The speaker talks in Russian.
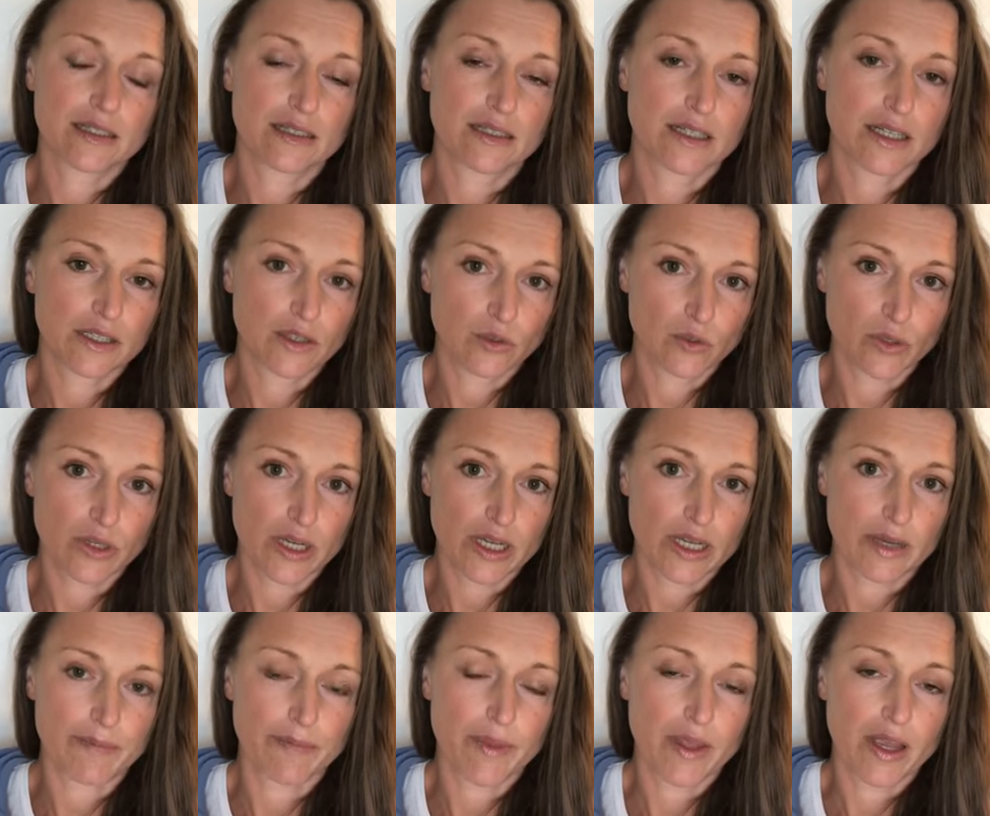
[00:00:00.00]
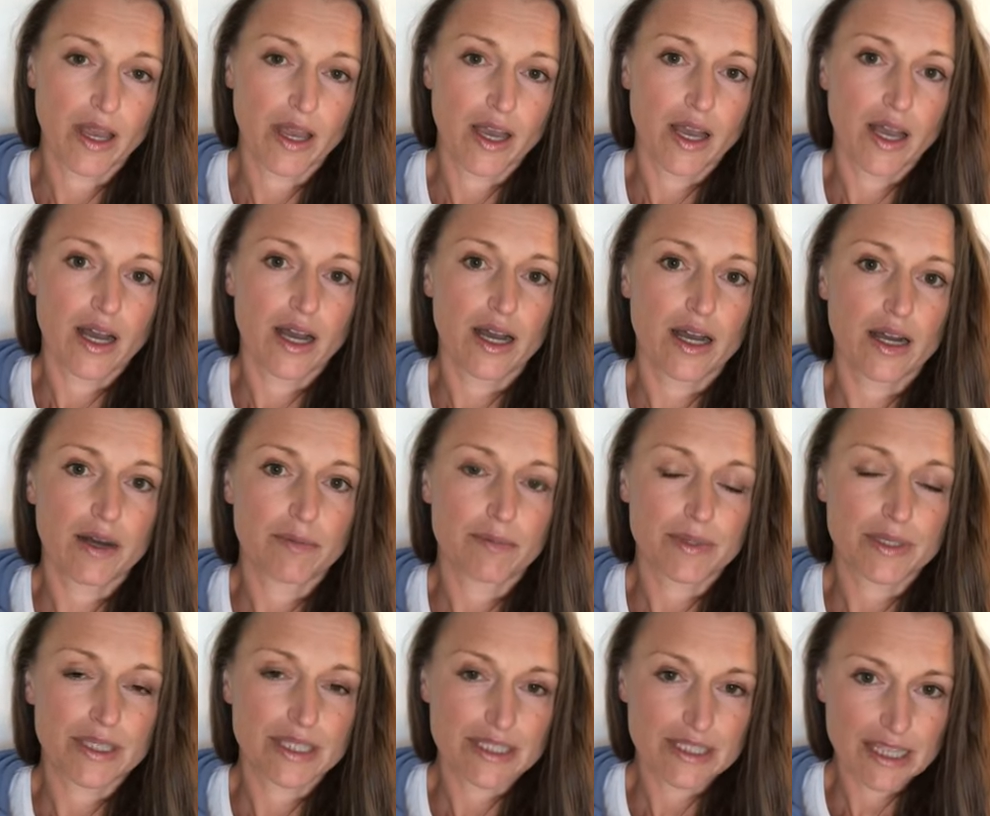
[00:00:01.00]
которая э,
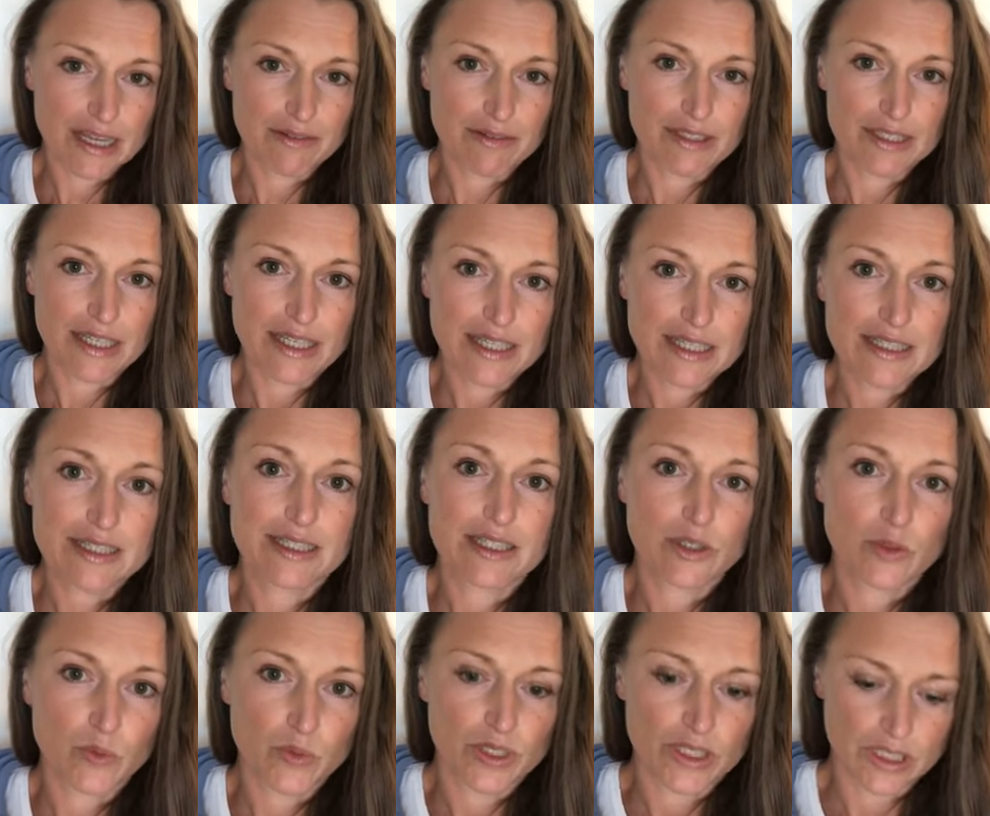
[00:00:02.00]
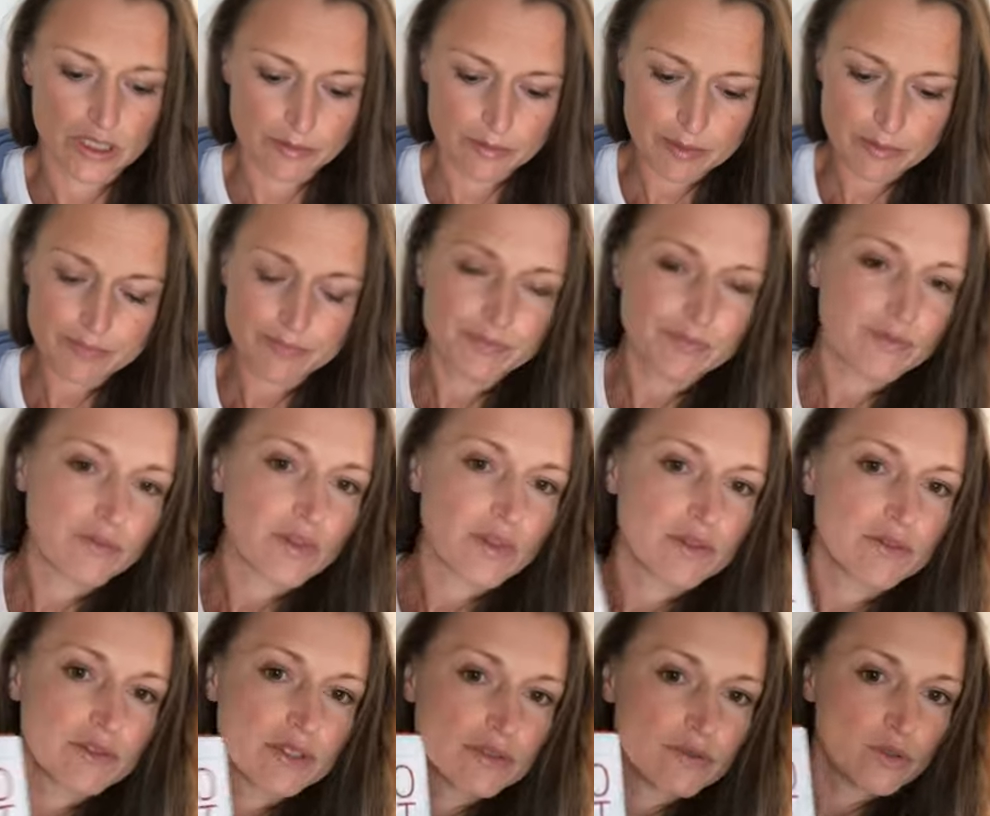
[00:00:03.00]
предоставлена Энтони Уильямом
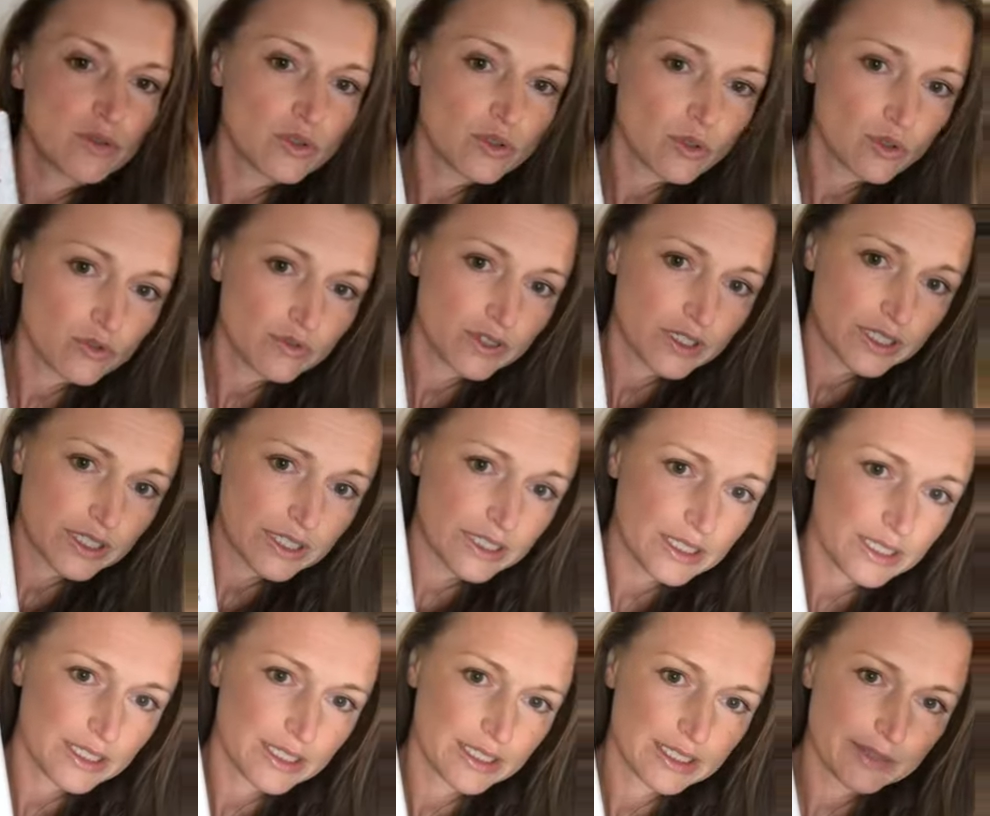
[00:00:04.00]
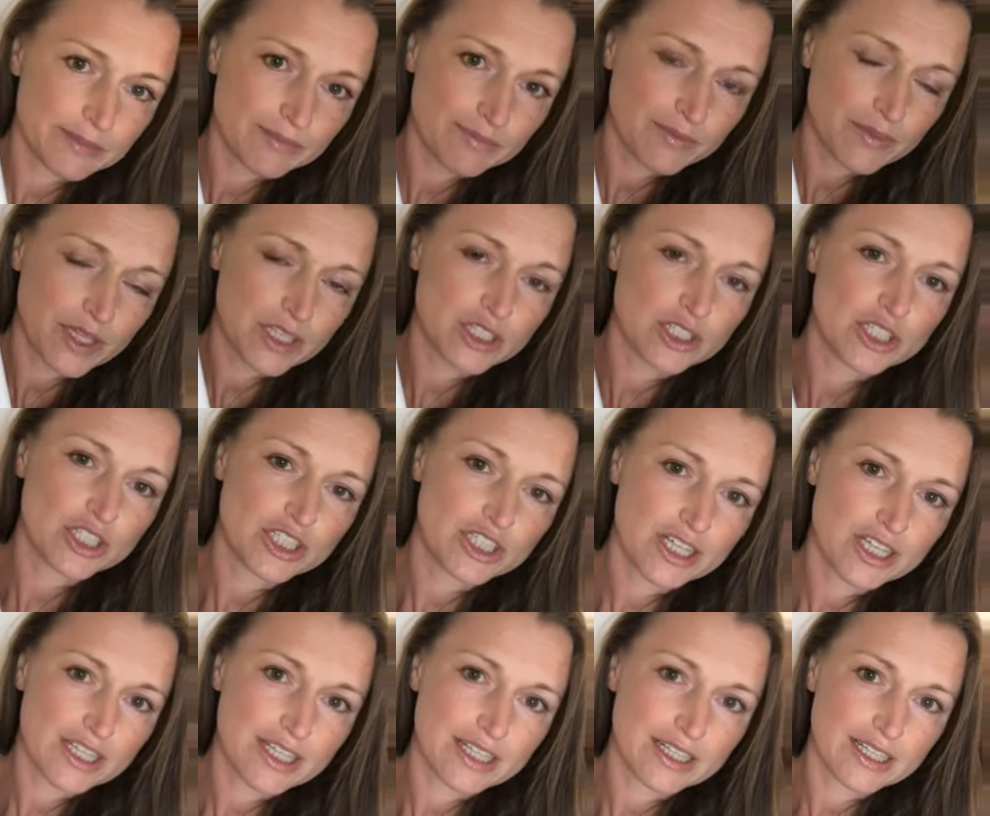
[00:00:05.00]
в его новой книге
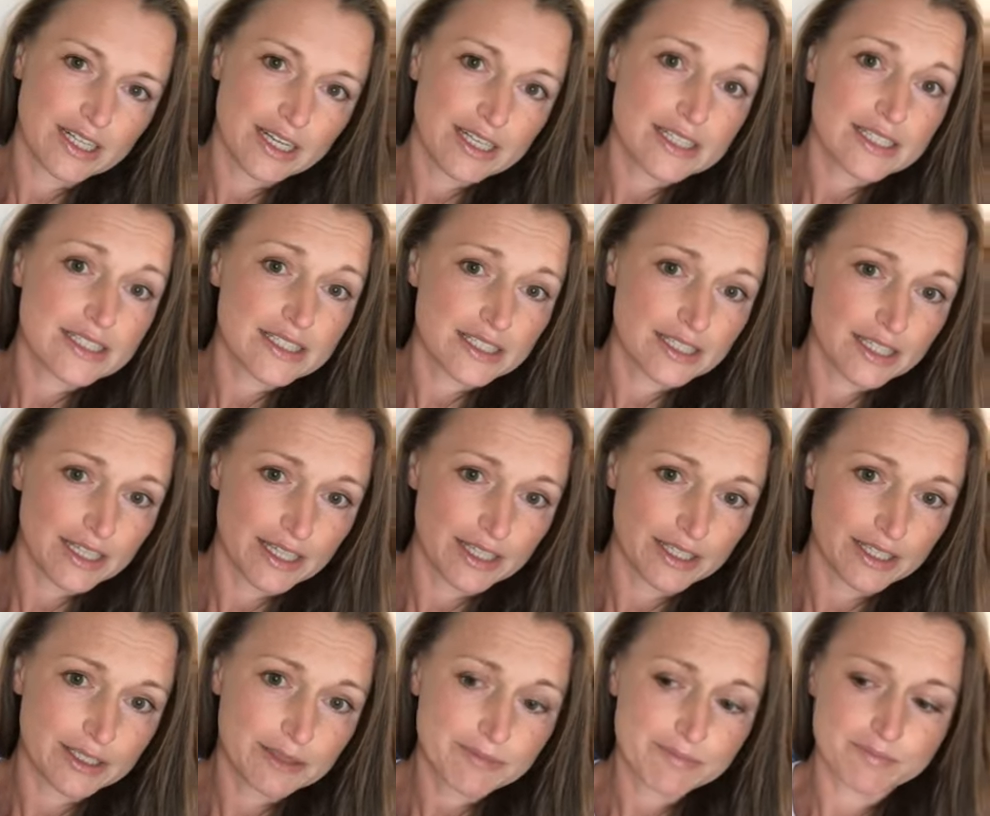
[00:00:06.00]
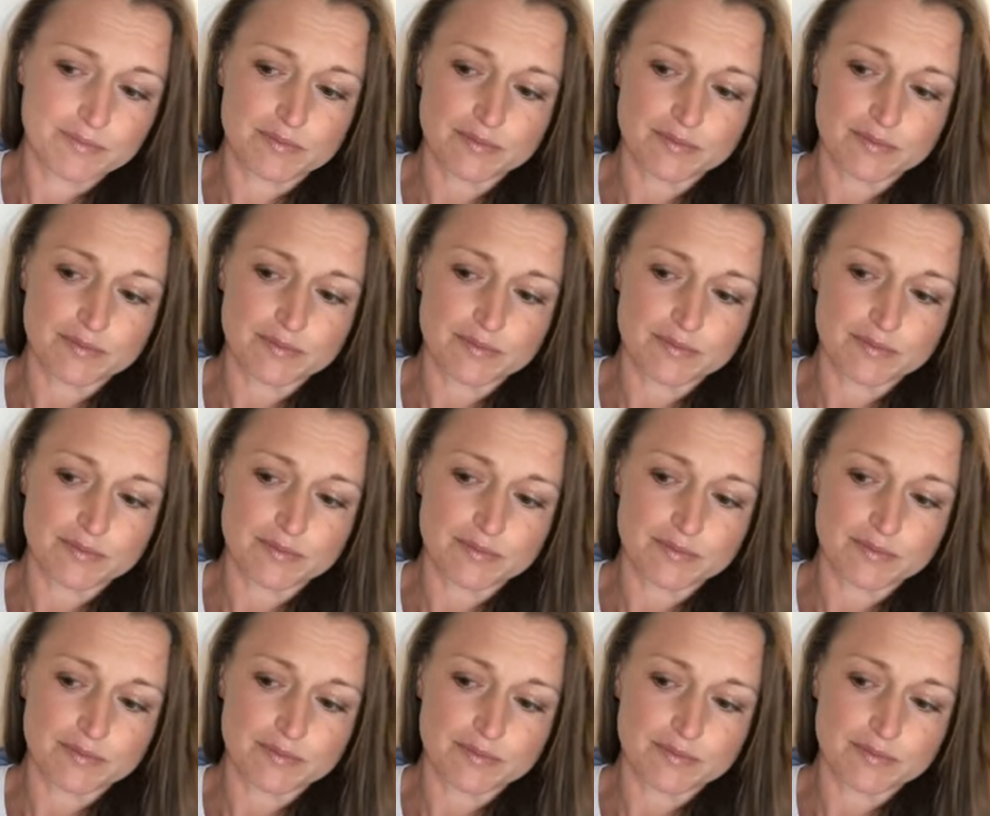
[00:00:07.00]
«Очищение для исцеления».